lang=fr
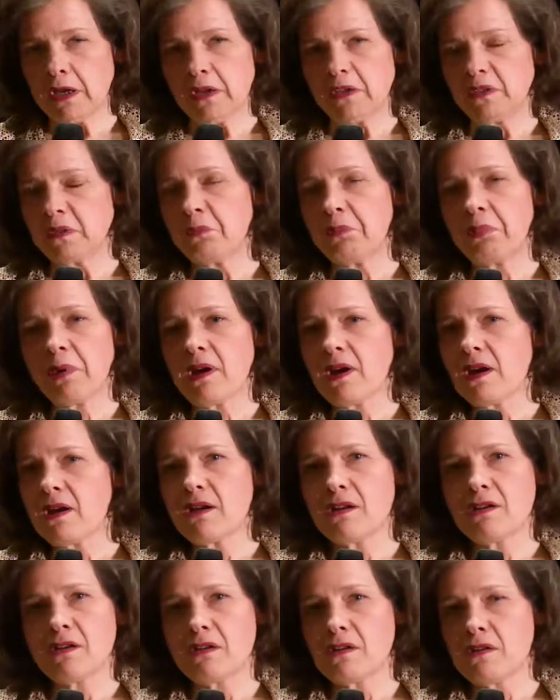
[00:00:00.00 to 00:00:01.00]
ce c'est
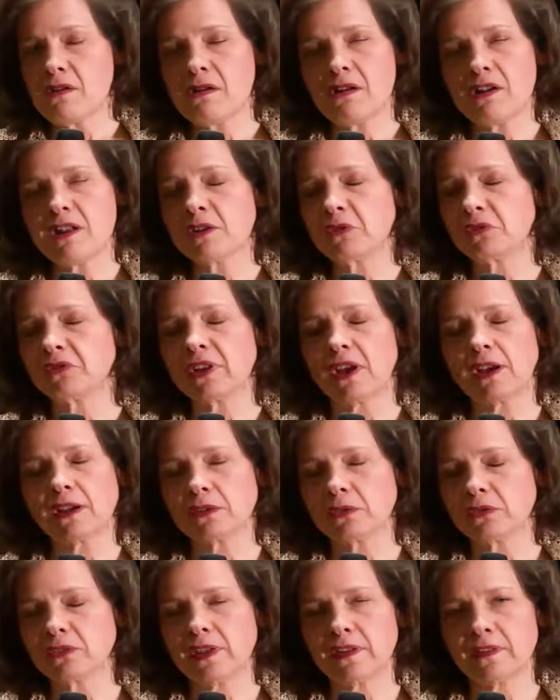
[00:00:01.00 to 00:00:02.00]
pas euh, les contrats
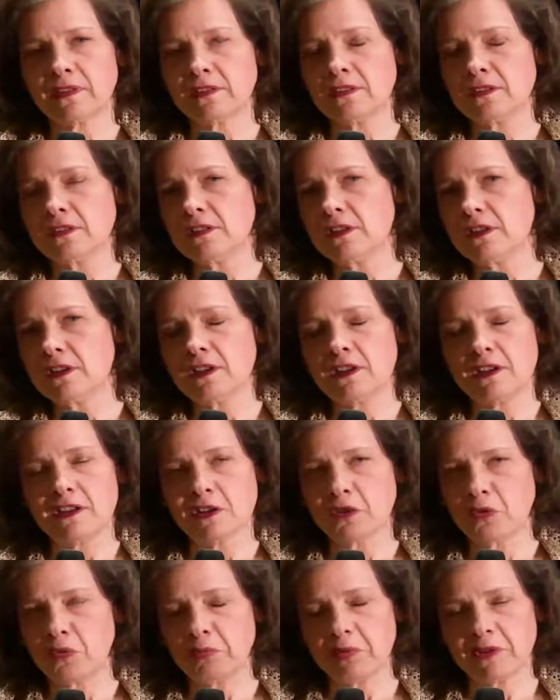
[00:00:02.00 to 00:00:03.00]
qu'on a signés, les
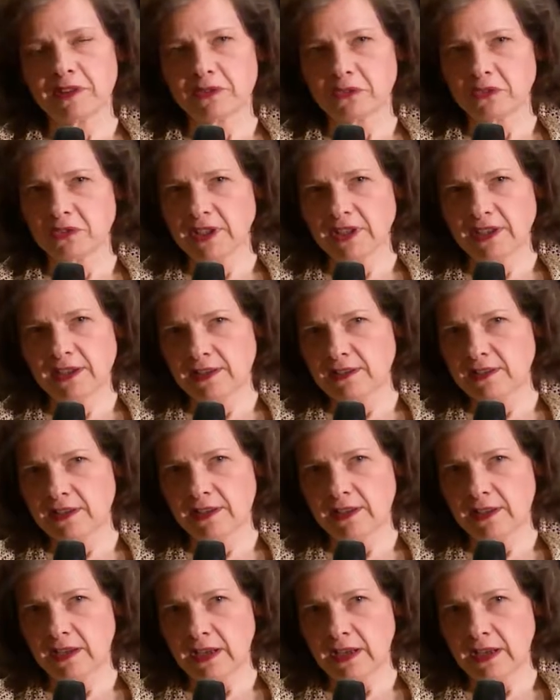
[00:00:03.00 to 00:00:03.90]
compètes qu'on a gagnées,